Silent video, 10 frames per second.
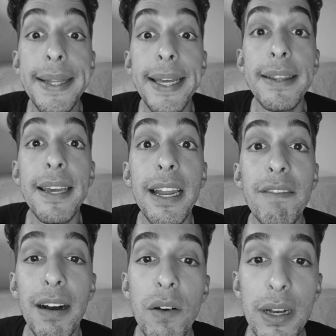tentei
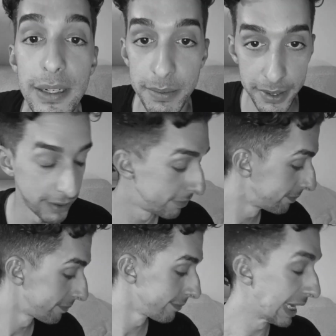gravar com a câmera
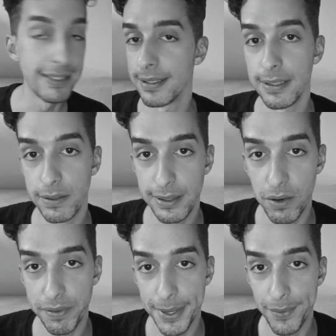sem ser o
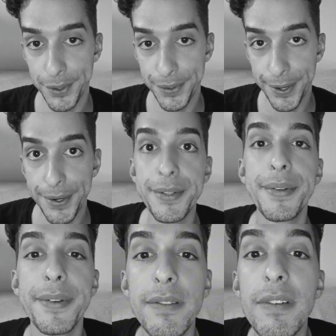selfie, mas não deu certo. É